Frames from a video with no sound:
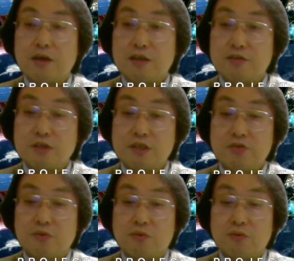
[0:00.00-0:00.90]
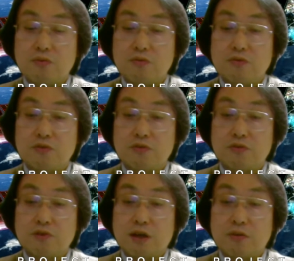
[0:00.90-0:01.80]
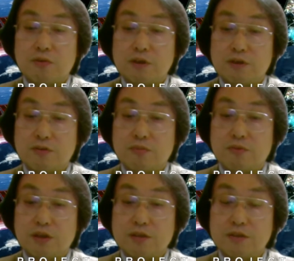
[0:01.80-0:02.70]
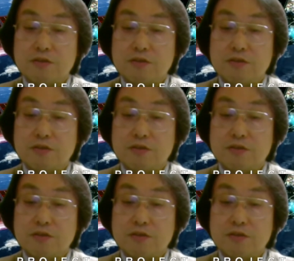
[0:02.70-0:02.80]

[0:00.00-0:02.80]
技術実証を宇宙空間で行うとともに、